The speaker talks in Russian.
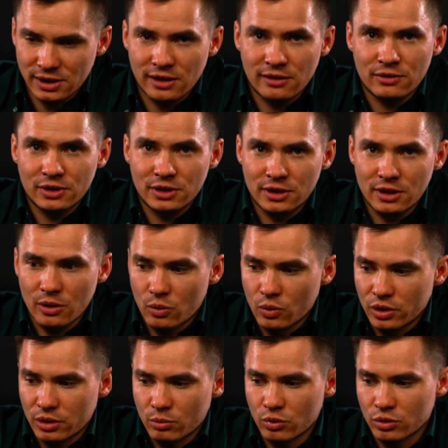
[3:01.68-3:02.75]
да, воды
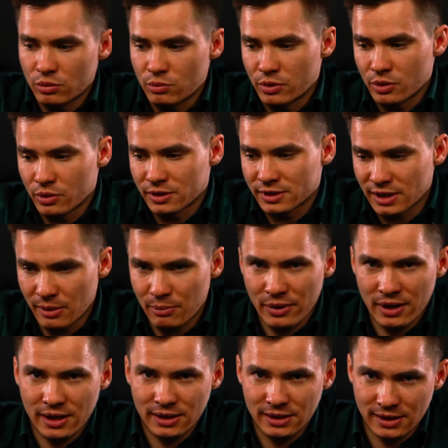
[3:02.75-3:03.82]
какую-нибудь, уберет
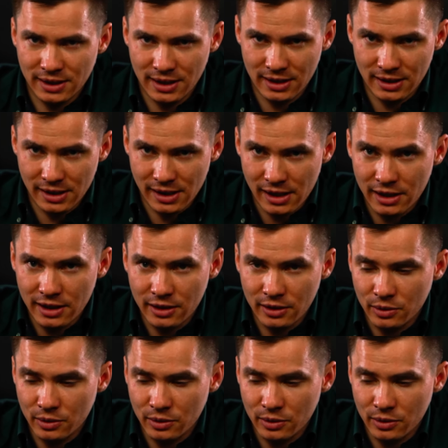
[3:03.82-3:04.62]
запах и так далее.